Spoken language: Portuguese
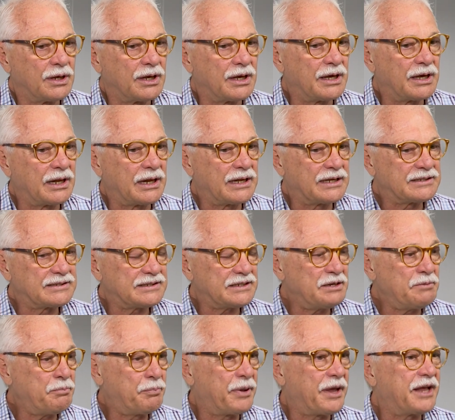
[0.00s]
elas
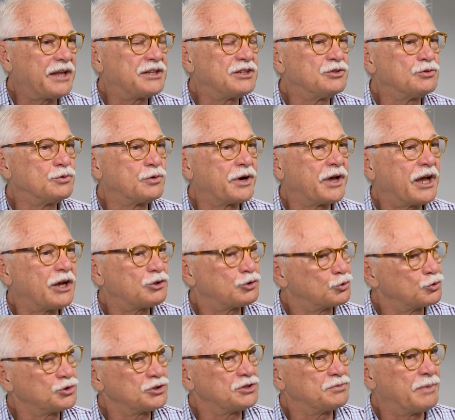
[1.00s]
impedem um
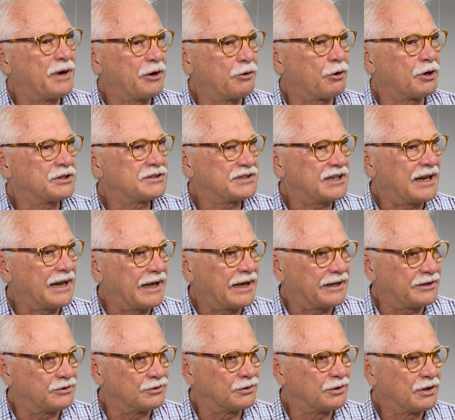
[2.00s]
reajuste maior de
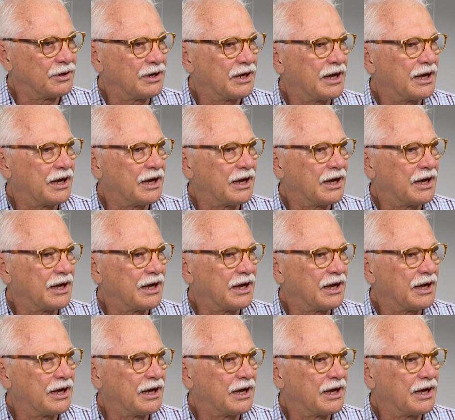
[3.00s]
salário